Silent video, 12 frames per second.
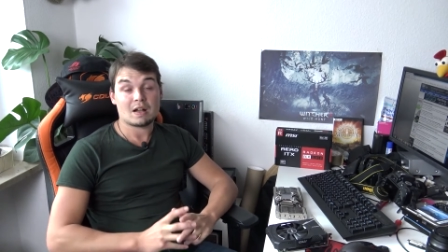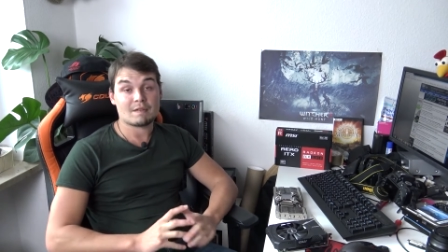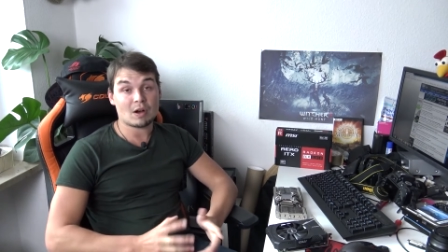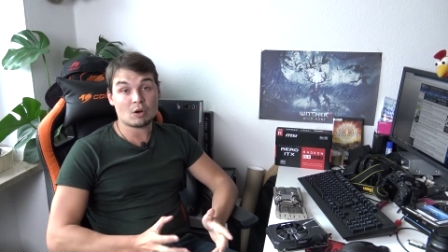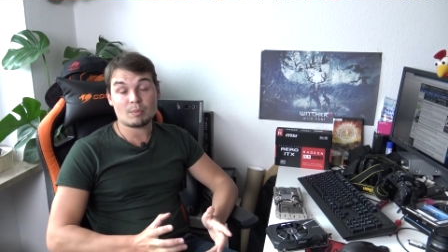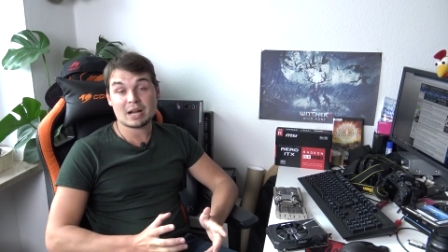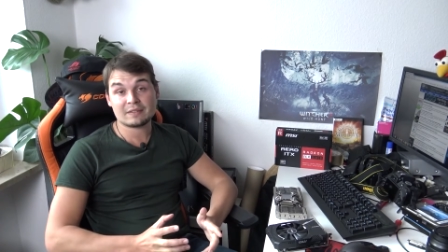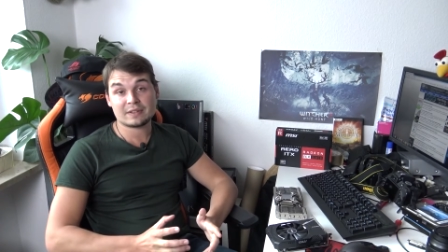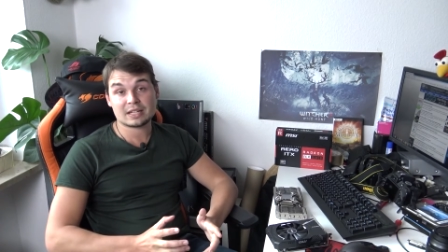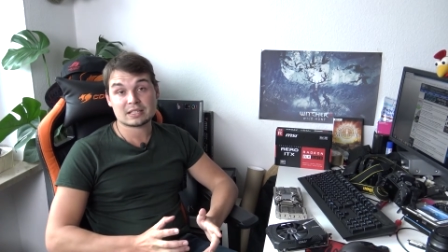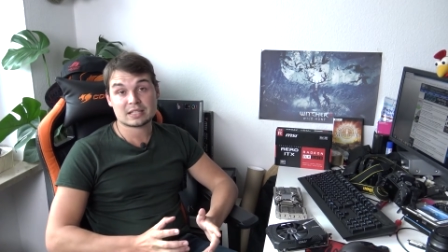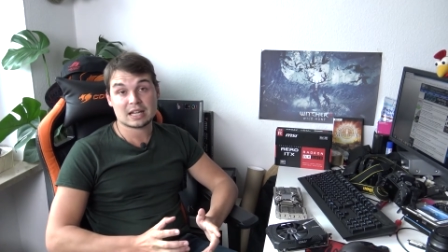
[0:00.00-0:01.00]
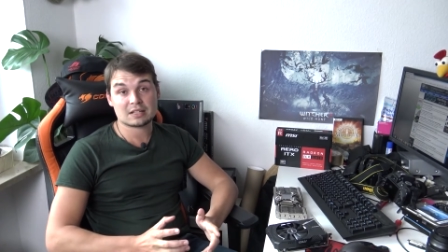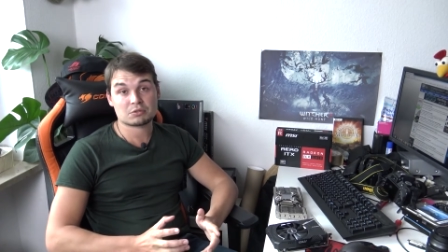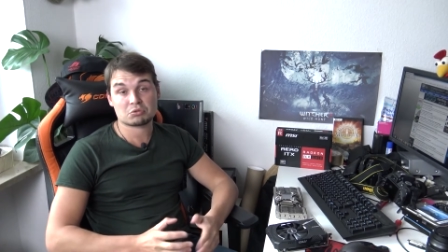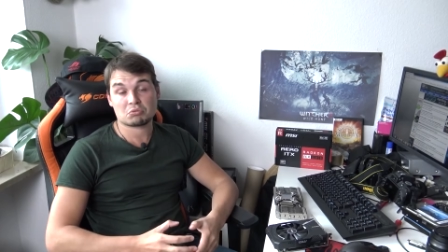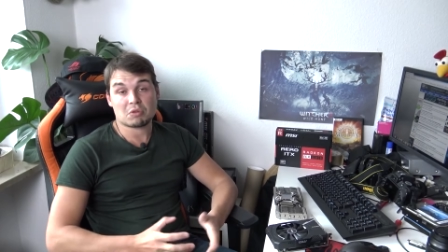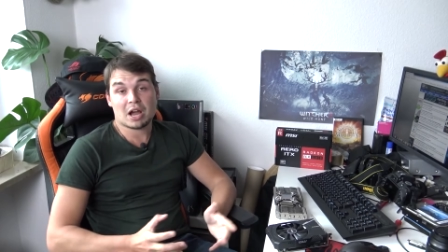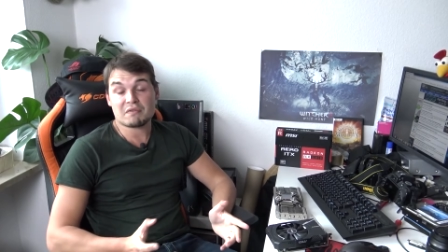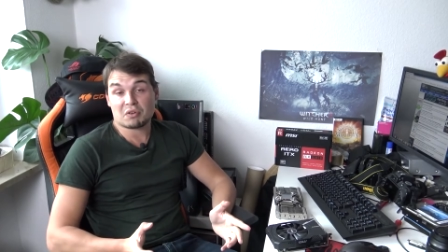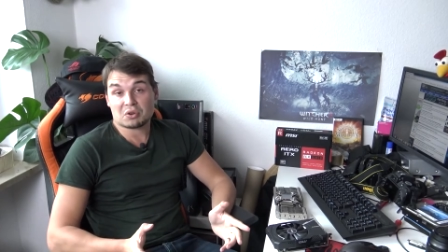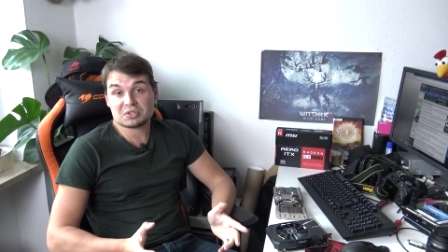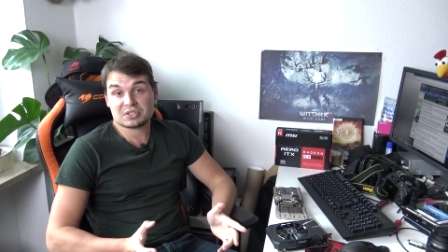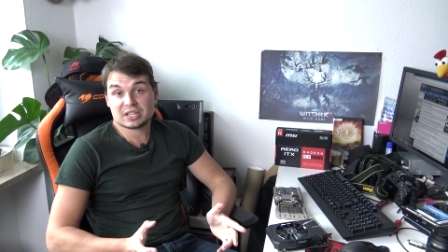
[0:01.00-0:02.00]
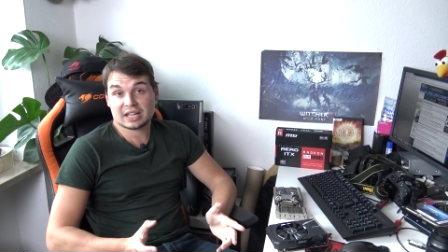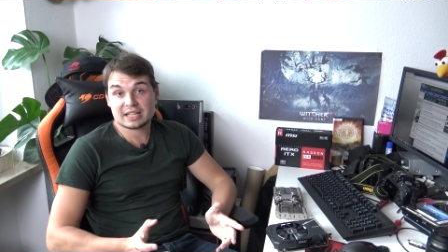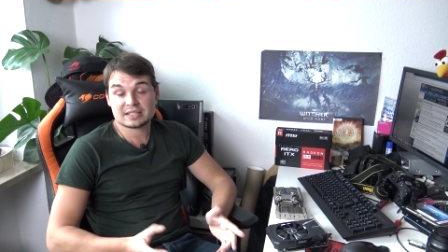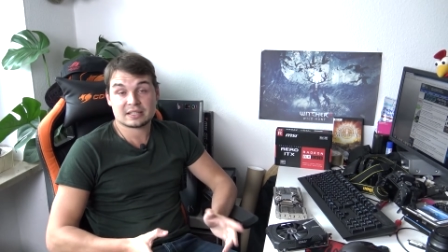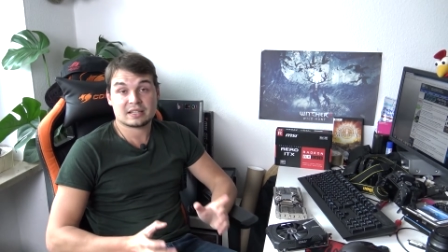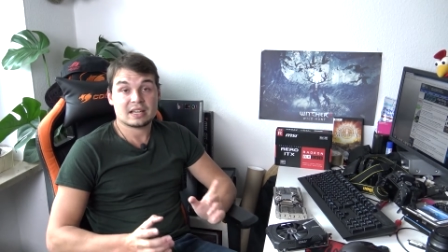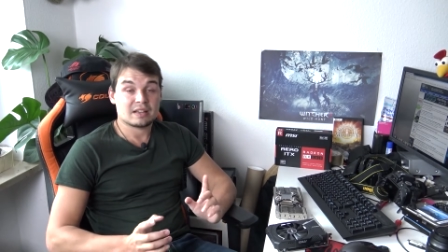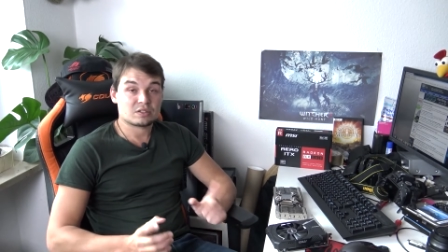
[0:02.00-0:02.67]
Warum machen wir das Ganze? Einfach aus Interesse.